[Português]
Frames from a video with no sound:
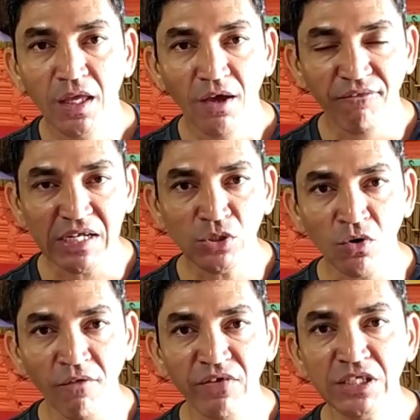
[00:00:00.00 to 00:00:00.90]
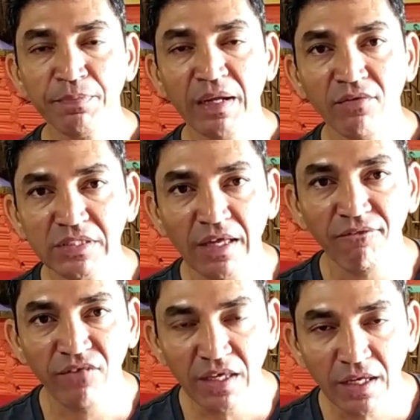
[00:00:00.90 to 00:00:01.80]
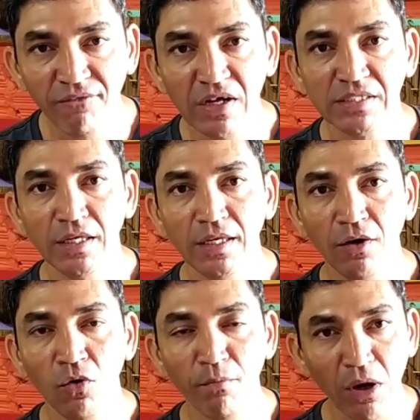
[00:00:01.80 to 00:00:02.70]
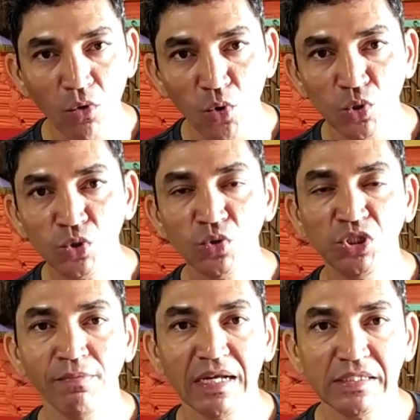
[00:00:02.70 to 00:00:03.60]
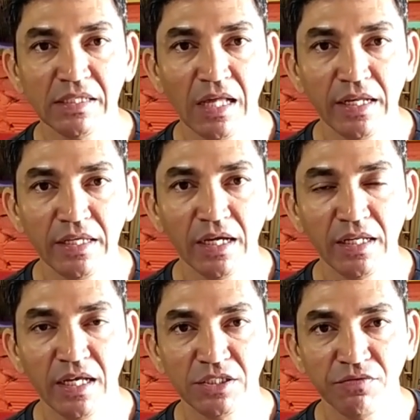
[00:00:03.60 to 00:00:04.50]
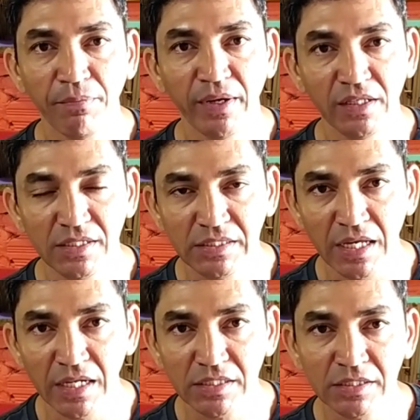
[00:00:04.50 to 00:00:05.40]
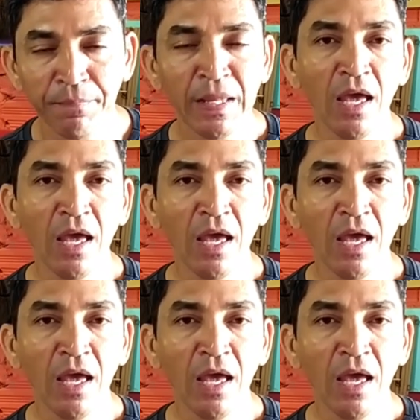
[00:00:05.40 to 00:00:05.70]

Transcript: Eu faço o convite para você vir fazer o meu curso de macenaria criativa para iniciantes,